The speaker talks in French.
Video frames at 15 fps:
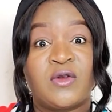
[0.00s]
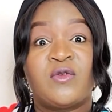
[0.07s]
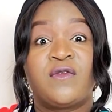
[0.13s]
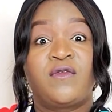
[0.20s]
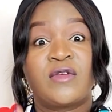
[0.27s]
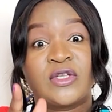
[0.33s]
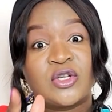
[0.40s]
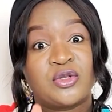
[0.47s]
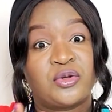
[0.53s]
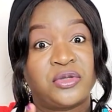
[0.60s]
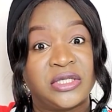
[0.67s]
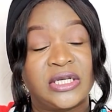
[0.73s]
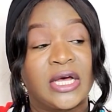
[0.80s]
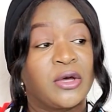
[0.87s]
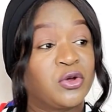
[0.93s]
le fournisseur te
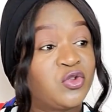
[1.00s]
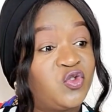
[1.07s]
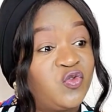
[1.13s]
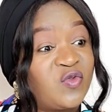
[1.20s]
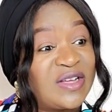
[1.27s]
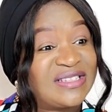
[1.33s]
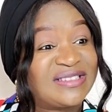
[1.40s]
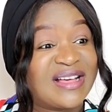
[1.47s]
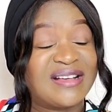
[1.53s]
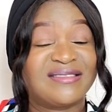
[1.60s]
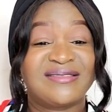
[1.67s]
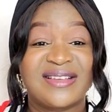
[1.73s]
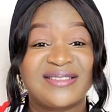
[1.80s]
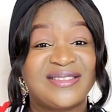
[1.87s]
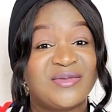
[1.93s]
dira que tu vois ça,
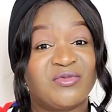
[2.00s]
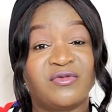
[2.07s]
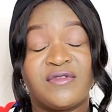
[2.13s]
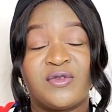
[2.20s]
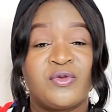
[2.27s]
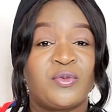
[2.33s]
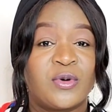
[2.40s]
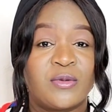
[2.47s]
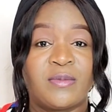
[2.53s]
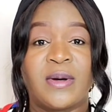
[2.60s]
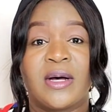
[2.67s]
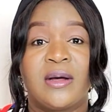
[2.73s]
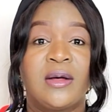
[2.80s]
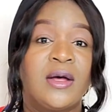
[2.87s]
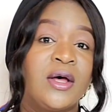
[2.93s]
ça c'est mauvais, ne prends pas.